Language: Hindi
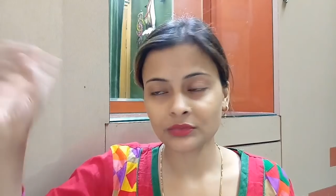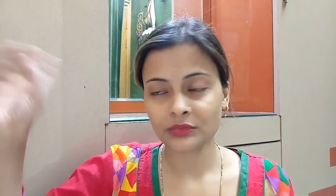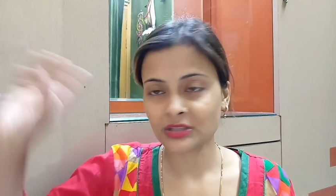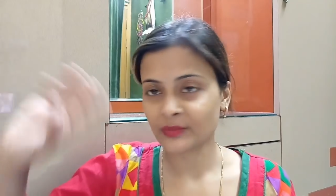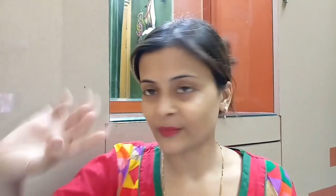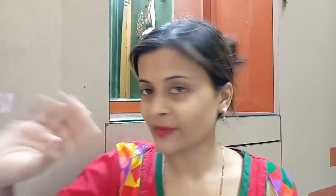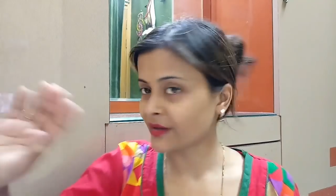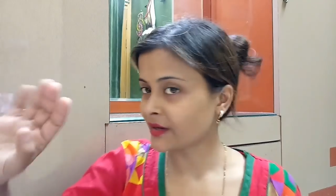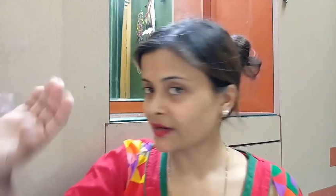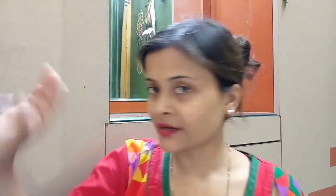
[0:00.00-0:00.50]

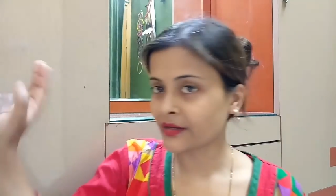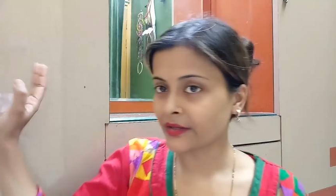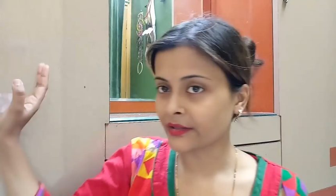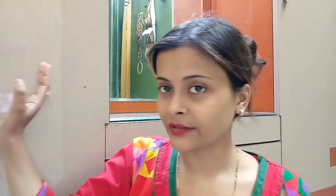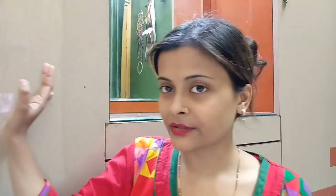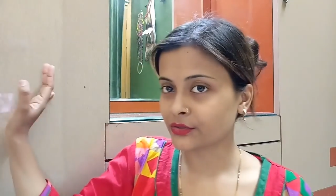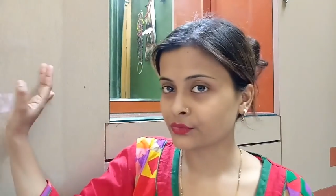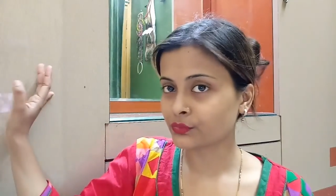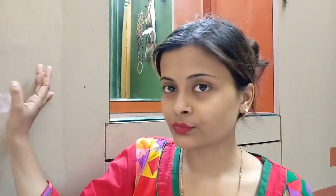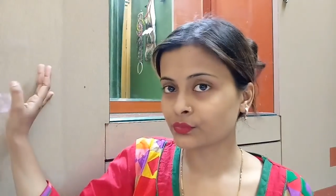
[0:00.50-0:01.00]
इसमें नहीं
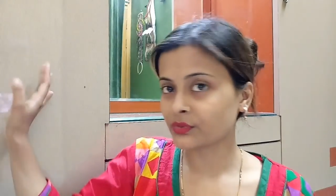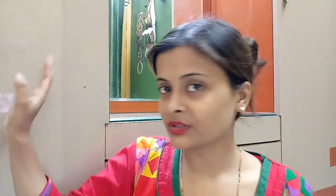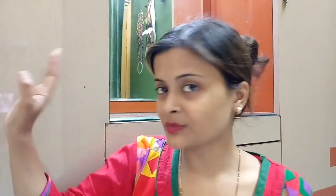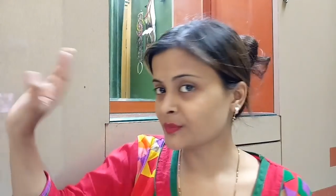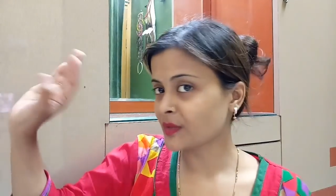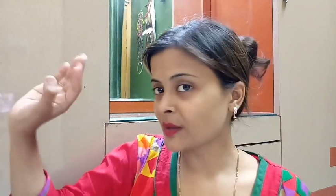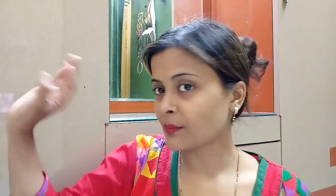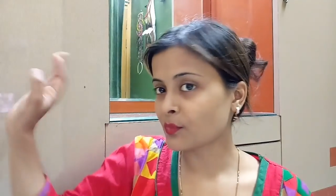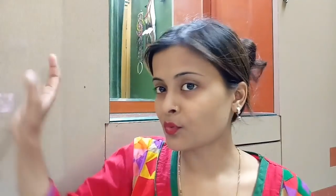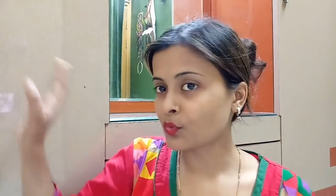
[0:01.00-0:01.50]
डालती हूँ
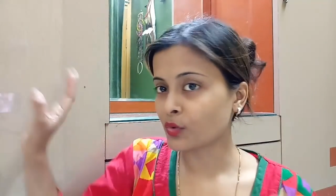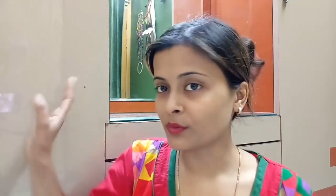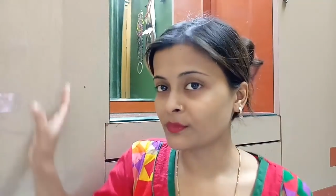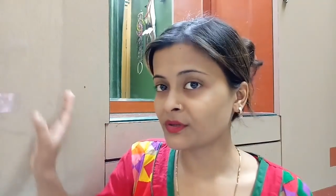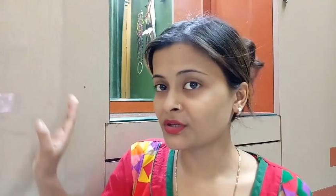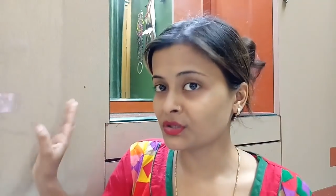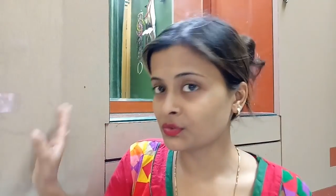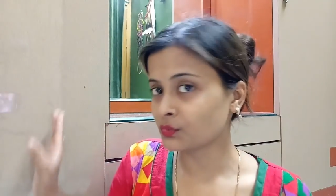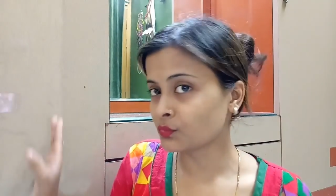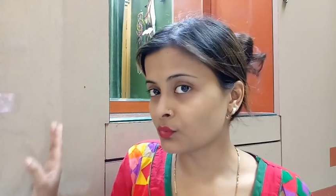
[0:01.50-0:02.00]
इसमें आपको कोई
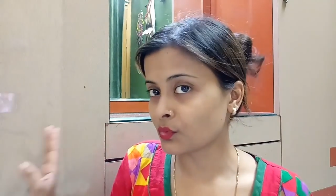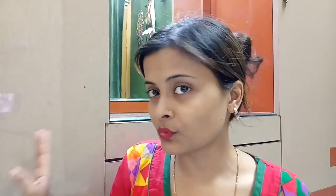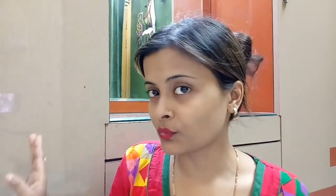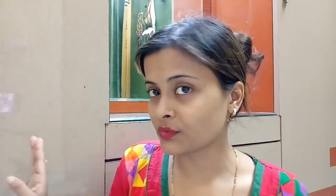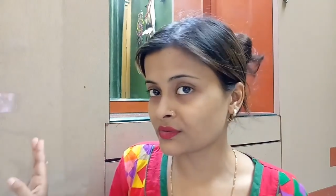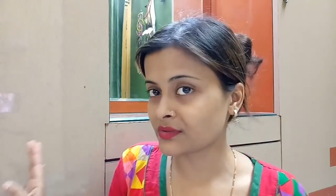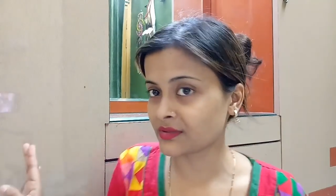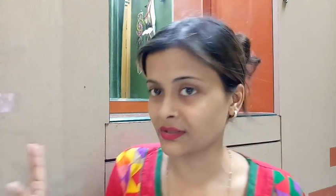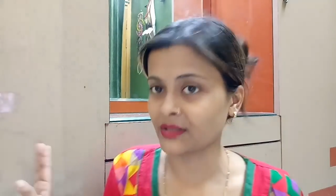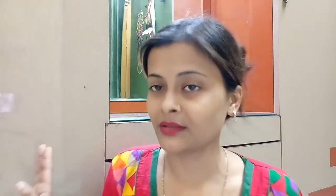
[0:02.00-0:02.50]
भी न्यू
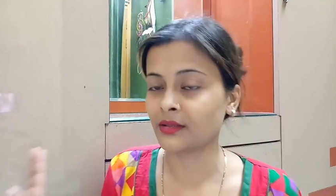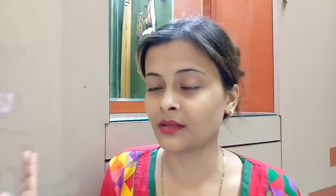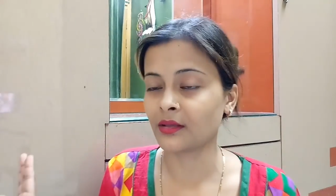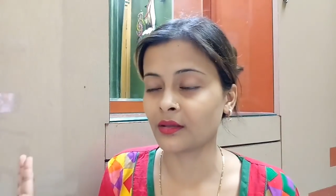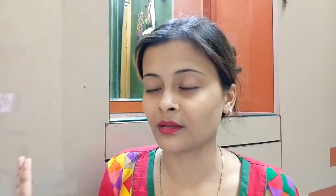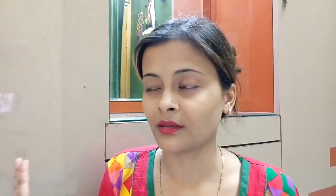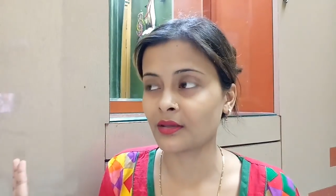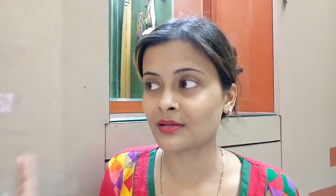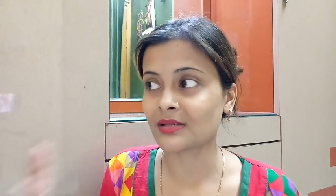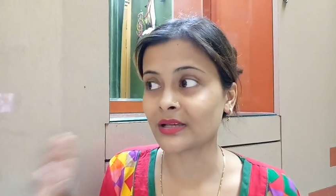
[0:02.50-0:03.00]
क्लोथ्स नहीं
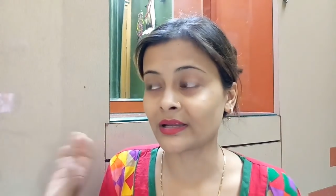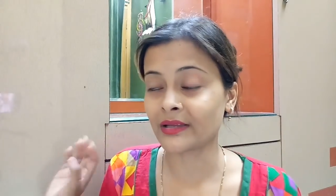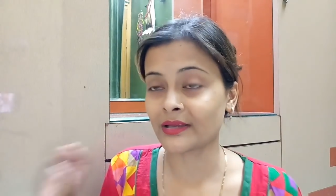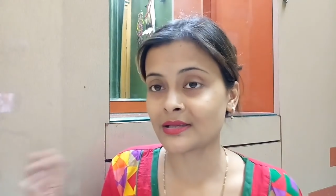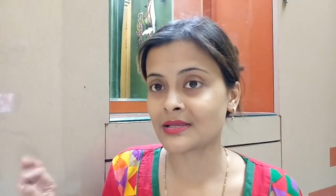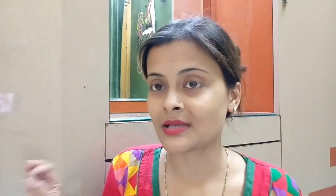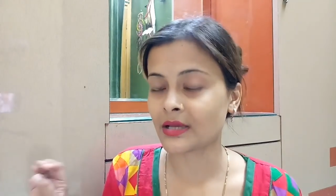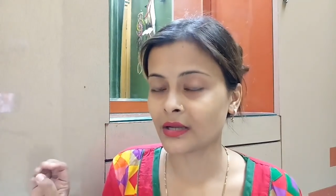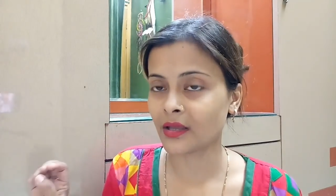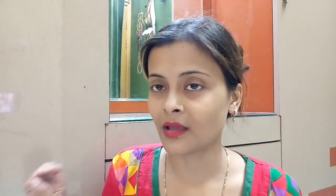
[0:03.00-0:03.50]
दिखेंगे सारे के
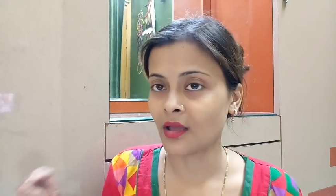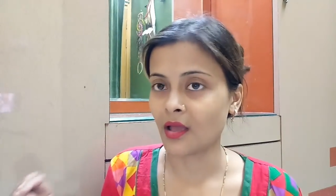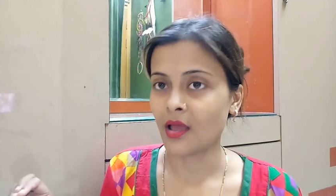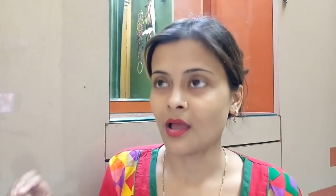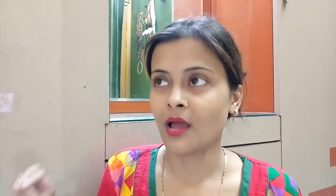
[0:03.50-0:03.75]
सारे